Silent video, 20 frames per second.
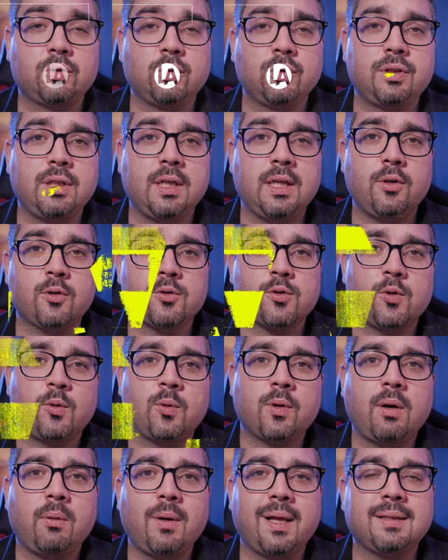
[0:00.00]
a tutti, io sono
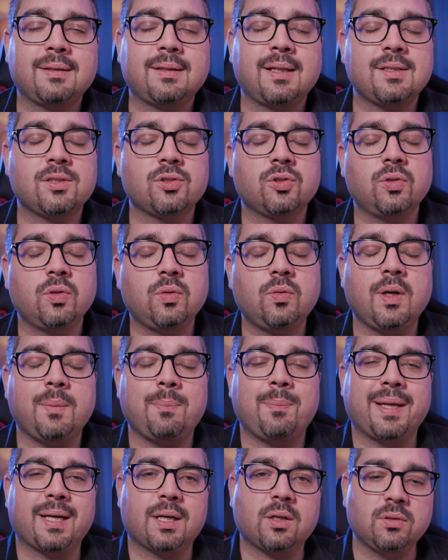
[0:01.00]
Luca Oletta e sono qui
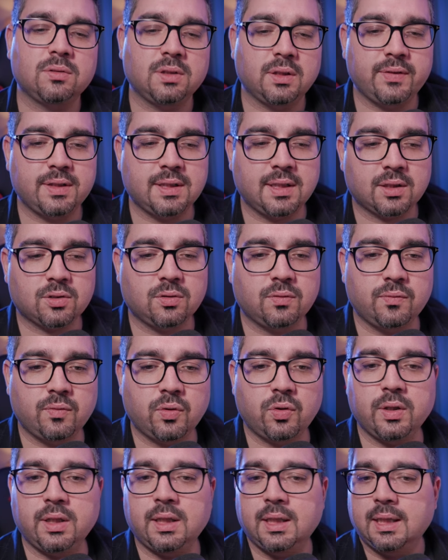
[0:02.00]
per condividere con
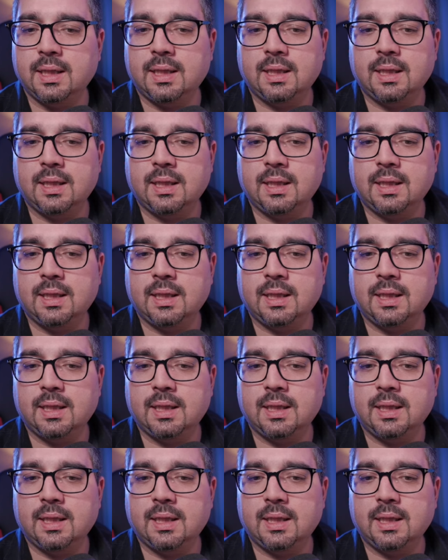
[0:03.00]
voi